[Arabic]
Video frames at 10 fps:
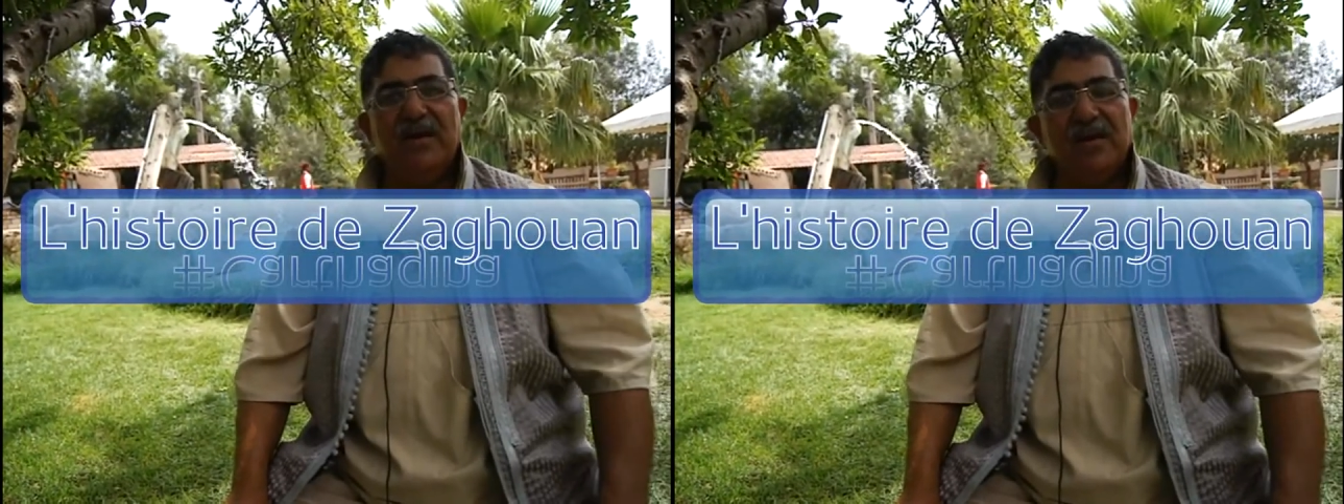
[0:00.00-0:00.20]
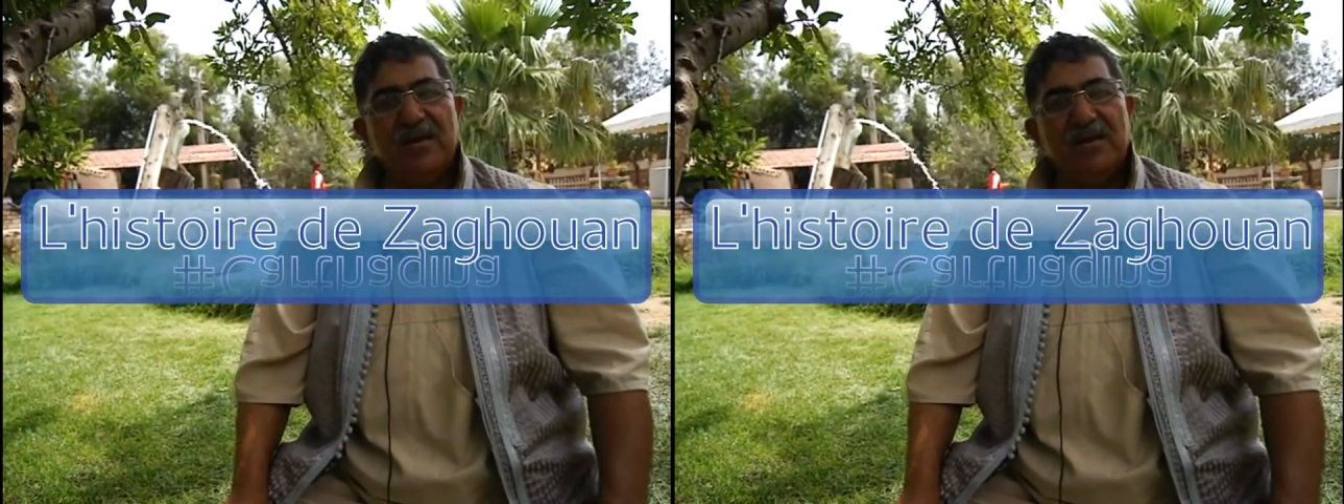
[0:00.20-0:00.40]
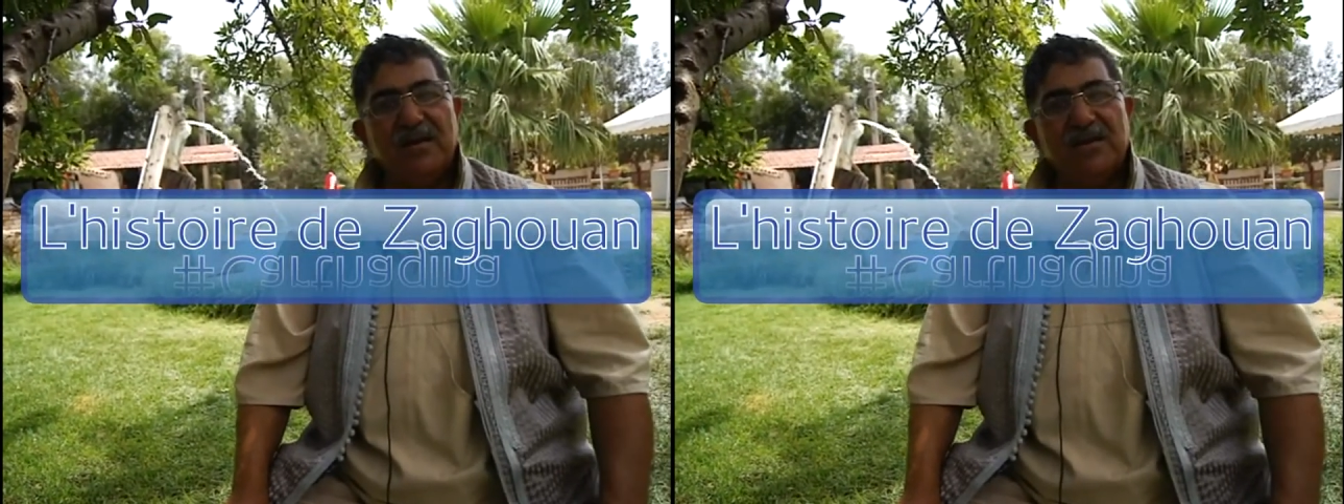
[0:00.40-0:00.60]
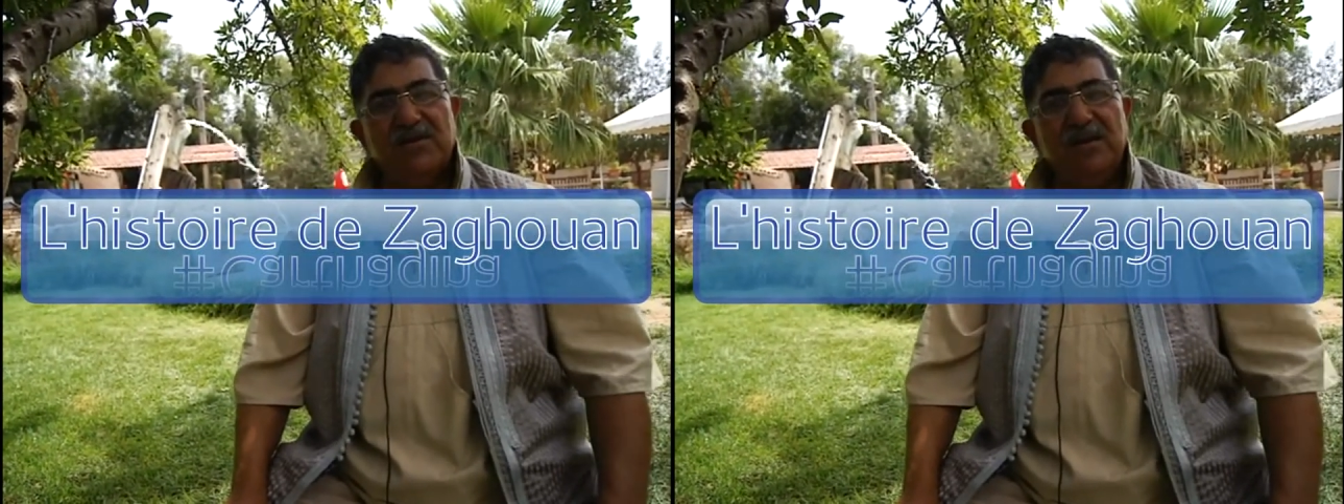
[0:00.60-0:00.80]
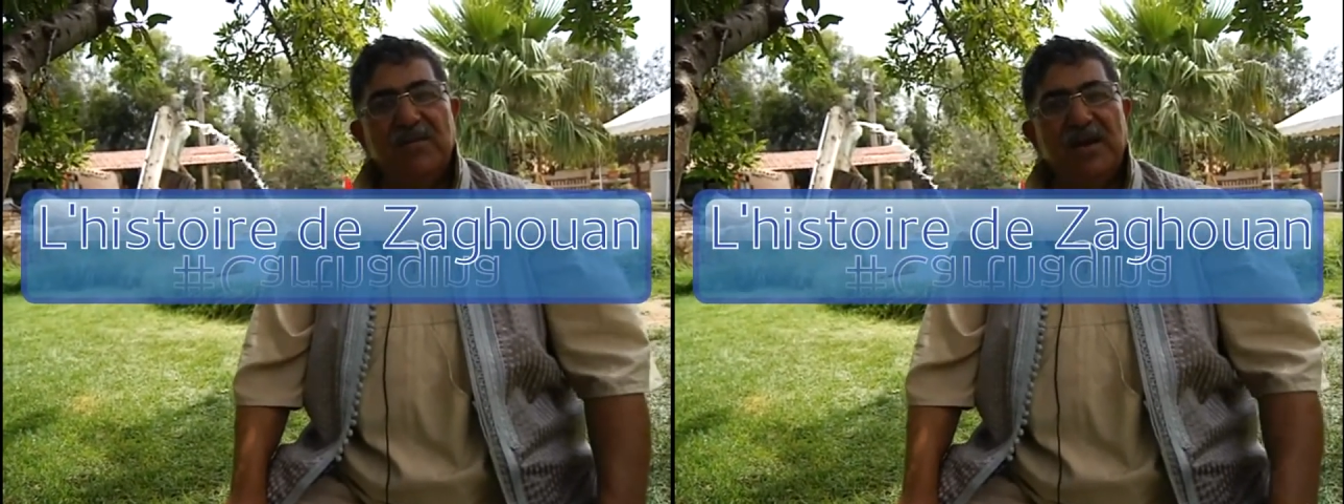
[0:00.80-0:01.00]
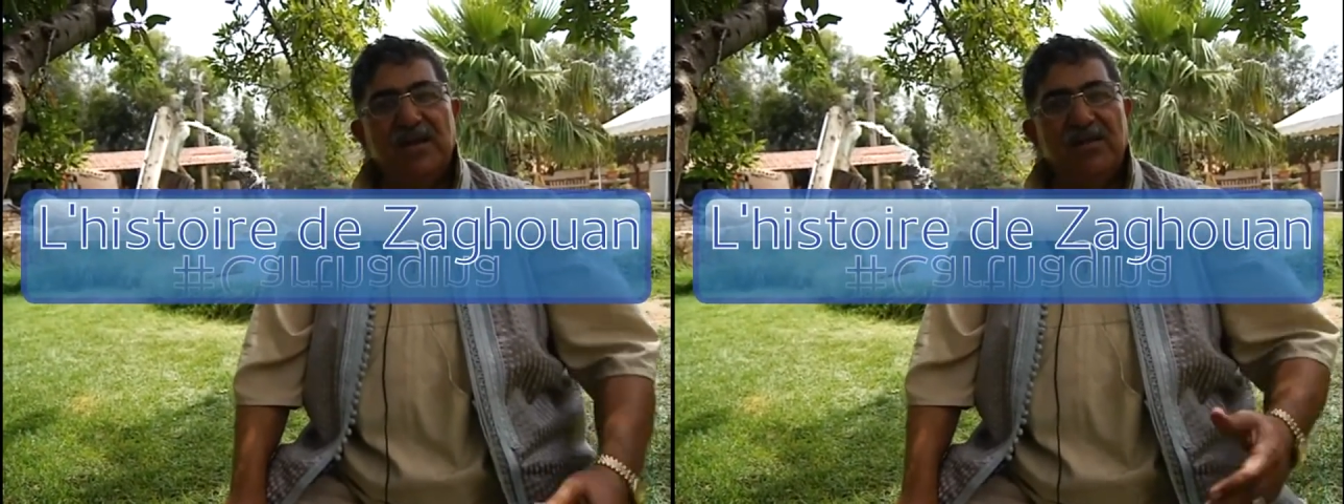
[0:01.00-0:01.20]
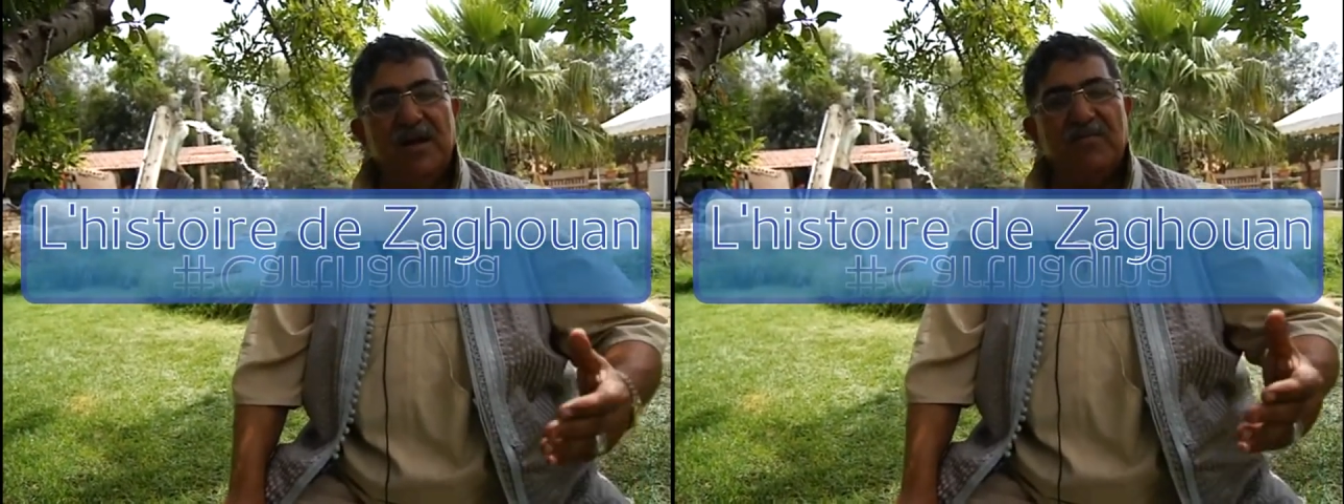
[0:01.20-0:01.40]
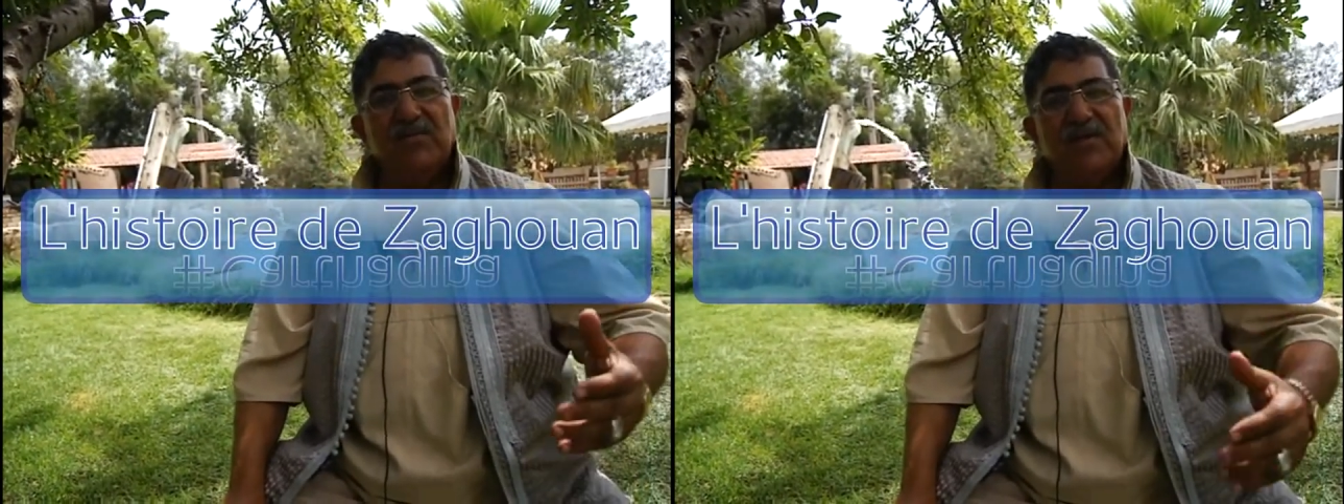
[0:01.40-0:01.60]
القديمة اللي
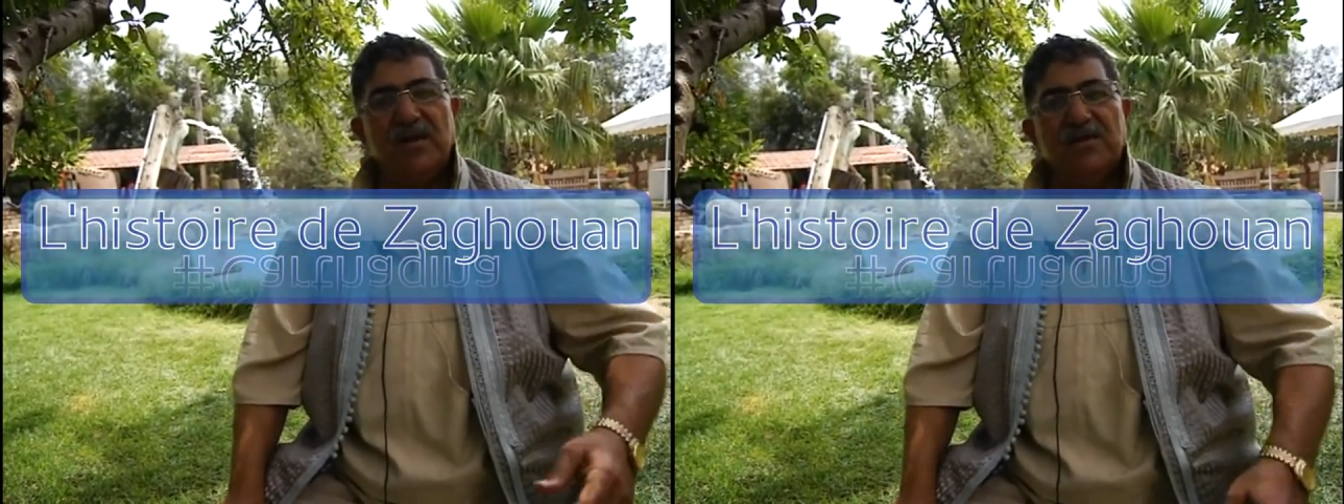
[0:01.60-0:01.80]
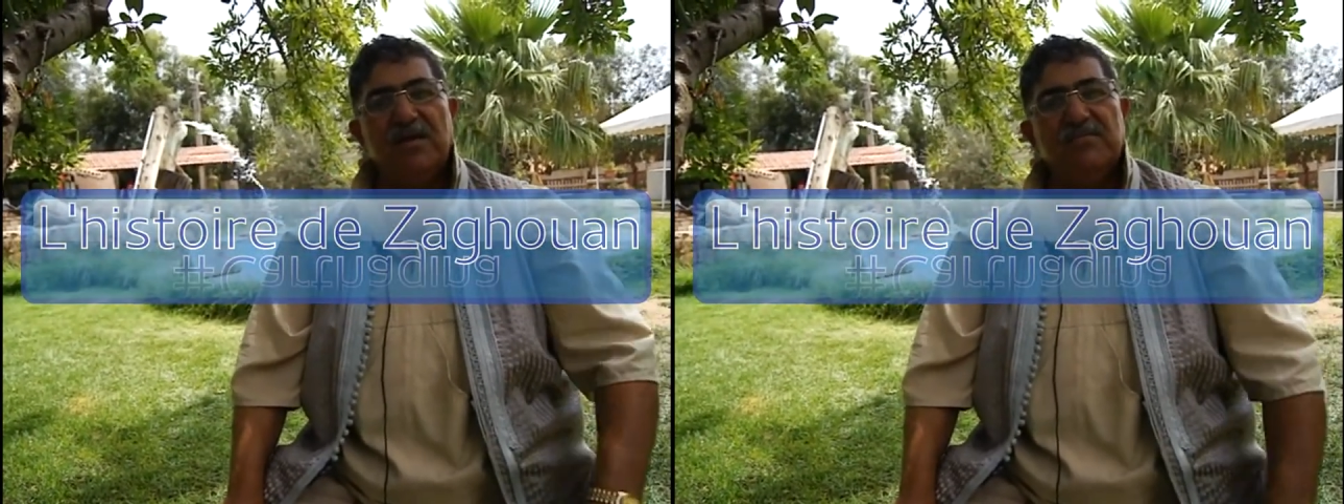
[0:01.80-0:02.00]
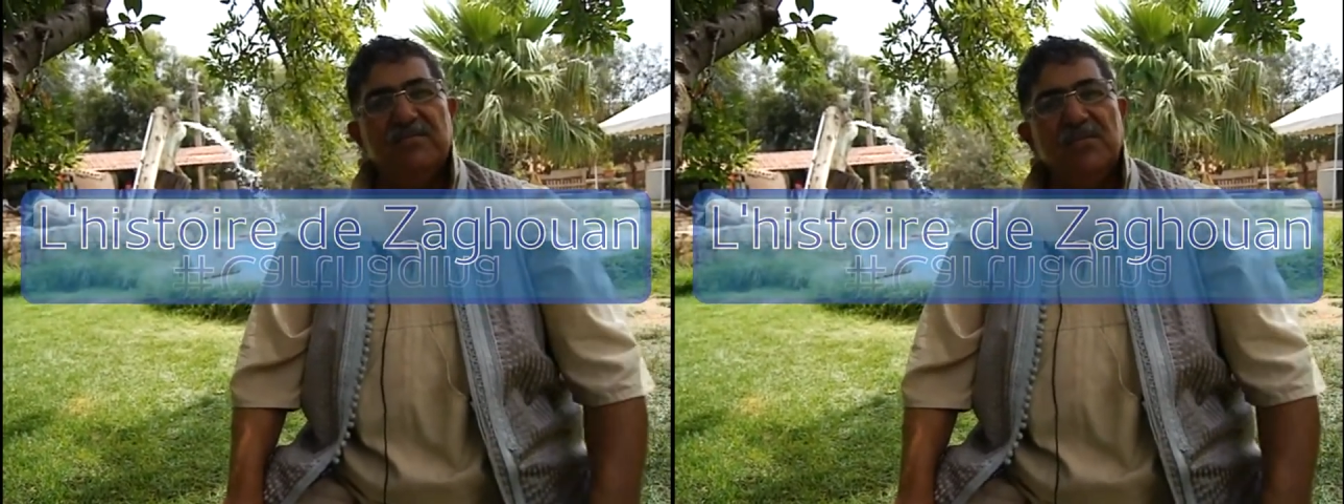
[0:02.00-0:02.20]
ضاربة في القدم